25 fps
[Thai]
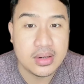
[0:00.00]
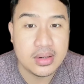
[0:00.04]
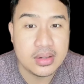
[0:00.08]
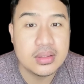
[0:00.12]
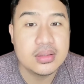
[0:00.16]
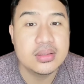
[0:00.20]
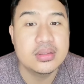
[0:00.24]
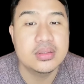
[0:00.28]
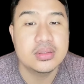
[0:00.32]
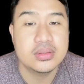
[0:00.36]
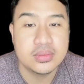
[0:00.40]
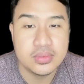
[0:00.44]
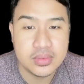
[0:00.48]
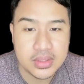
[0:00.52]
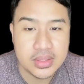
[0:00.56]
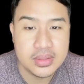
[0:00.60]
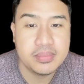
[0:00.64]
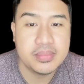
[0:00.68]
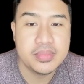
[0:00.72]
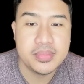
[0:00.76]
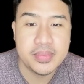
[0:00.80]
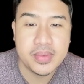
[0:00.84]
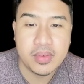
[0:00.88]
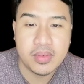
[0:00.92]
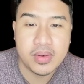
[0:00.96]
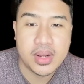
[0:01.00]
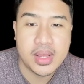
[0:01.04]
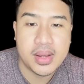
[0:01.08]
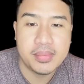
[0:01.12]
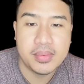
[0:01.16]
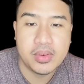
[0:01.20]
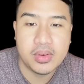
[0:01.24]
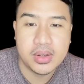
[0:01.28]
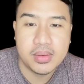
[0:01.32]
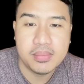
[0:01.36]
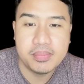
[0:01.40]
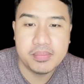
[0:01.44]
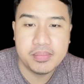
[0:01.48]
นะ วันนี้พี่หมีก็ลาไป
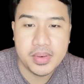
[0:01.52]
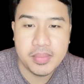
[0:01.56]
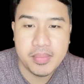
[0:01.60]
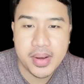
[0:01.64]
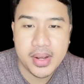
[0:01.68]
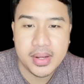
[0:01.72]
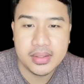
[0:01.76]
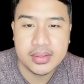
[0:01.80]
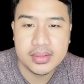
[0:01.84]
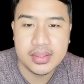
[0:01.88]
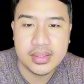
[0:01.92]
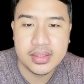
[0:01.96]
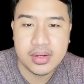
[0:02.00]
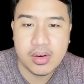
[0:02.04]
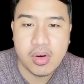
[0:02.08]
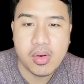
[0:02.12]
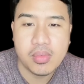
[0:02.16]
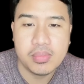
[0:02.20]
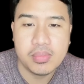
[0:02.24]
ก่อนแล้วบ๊ายบายอีกรอ